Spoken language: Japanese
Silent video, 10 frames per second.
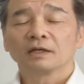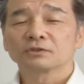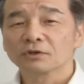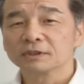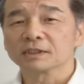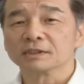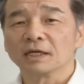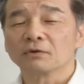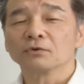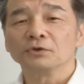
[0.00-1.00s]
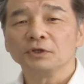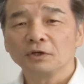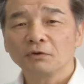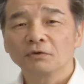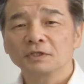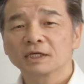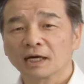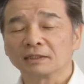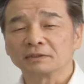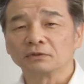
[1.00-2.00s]
それでですね、この医療機
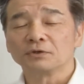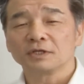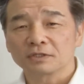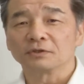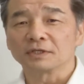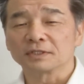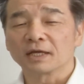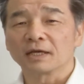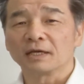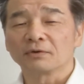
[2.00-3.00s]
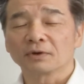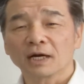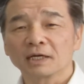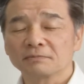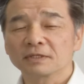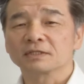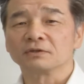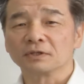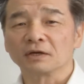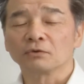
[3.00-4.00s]
関のリストですね、これがあります
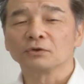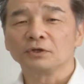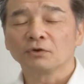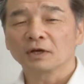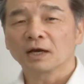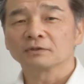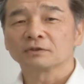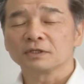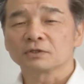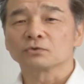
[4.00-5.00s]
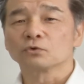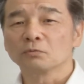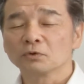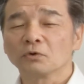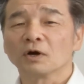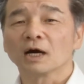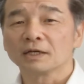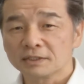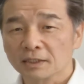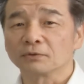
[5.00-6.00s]
ので、この医療機関のリストそのものを貼
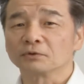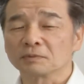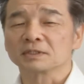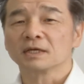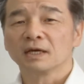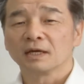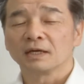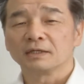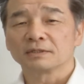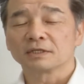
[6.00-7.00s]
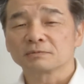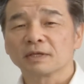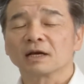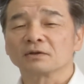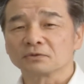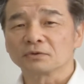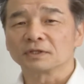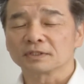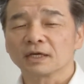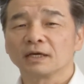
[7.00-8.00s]
り付けております。説明欄のところ
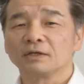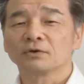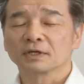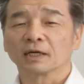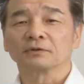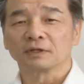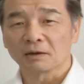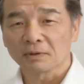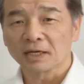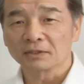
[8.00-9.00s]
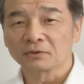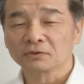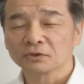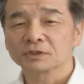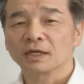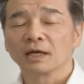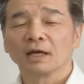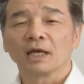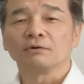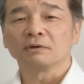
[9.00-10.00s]
ですね、医療機関の名前と、そして
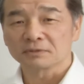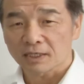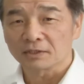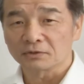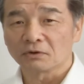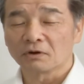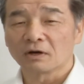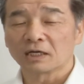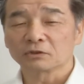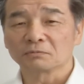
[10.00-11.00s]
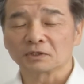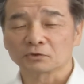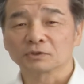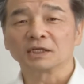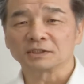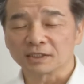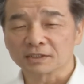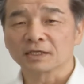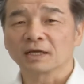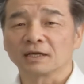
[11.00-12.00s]
ウェブサイト、あとまあ所在地で
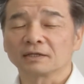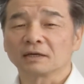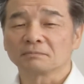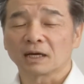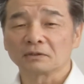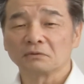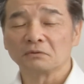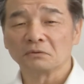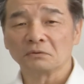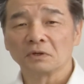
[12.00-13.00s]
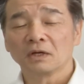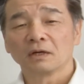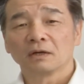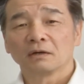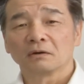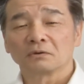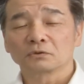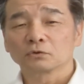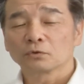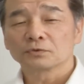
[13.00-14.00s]
すね、まあ、あの、
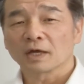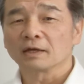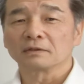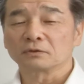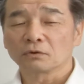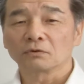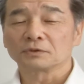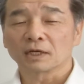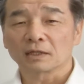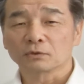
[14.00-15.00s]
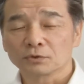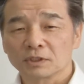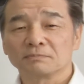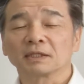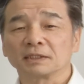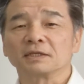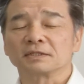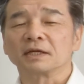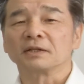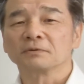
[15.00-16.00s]
都道府県とそれから都市までで
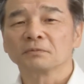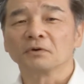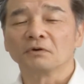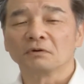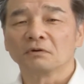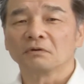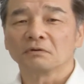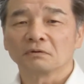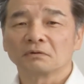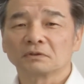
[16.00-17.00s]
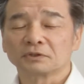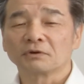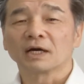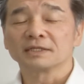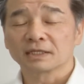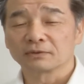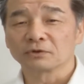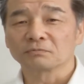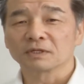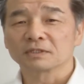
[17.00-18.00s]
すけれどもそれを貼り付けて
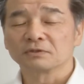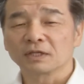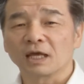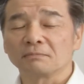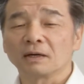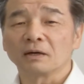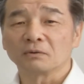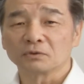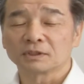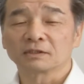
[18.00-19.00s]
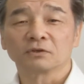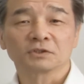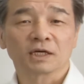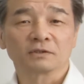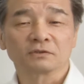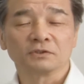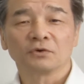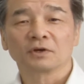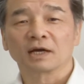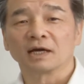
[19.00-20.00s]
おきますので、まあ、ご自宅の近くの医
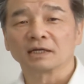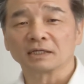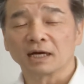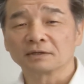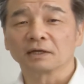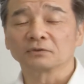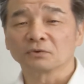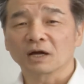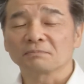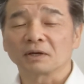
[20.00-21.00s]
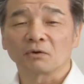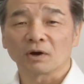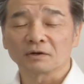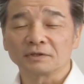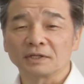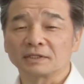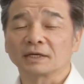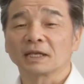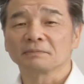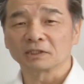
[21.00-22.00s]
療機関があるかどうか、まあ、ご確認いた
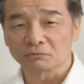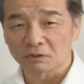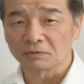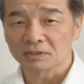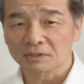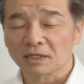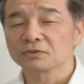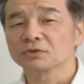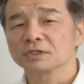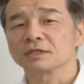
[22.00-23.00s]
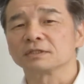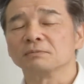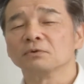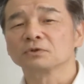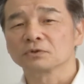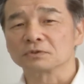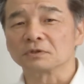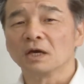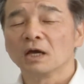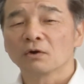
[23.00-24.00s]
だければと思いますそしてですねもう一
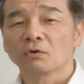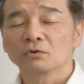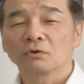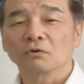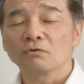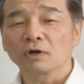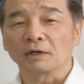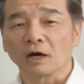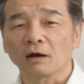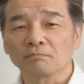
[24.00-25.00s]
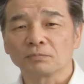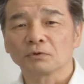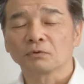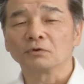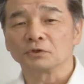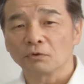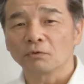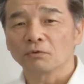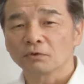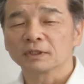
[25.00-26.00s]
つこの今回の発表を日
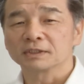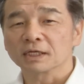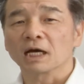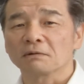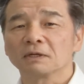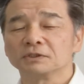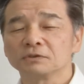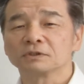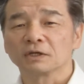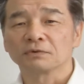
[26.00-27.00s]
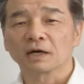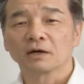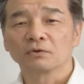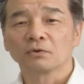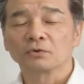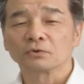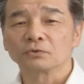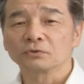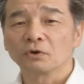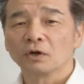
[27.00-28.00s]
本語でしたハワイ州政府観光
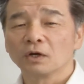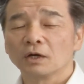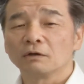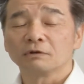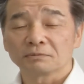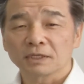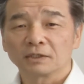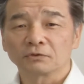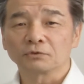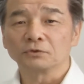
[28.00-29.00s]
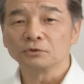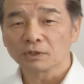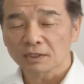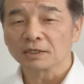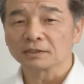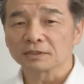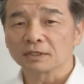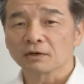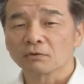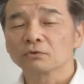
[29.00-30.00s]
局のウェブサイトの URL です
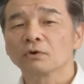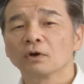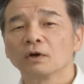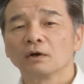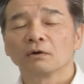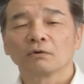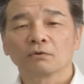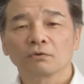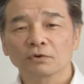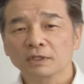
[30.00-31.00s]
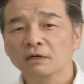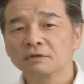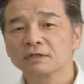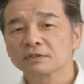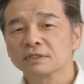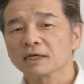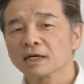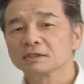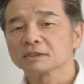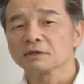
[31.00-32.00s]
ねこのコロナウイルスに
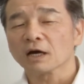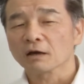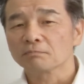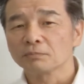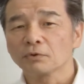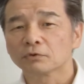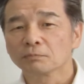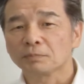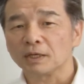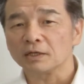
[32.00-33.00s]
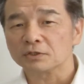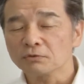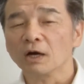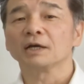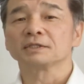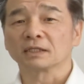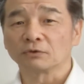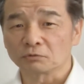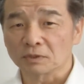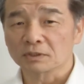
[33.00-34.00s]
関しての発表のページを貼り付けて
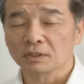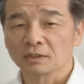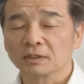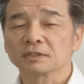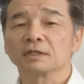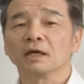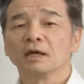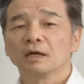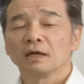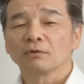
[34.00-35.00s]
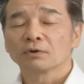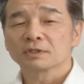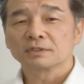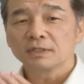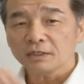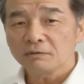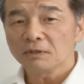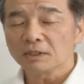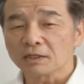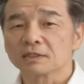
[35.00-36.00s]
おきますでですねこれぜひ
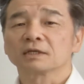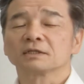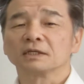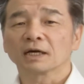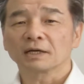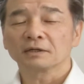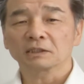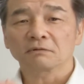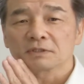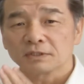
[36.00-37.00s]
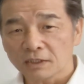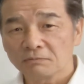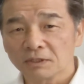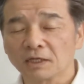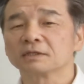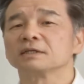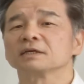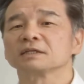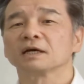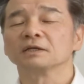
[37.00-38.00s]
見ていただき行かれる方はぜひ見ていた
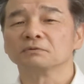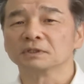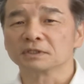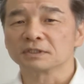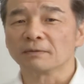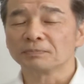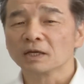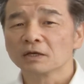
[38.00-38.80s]
だきたいのはですね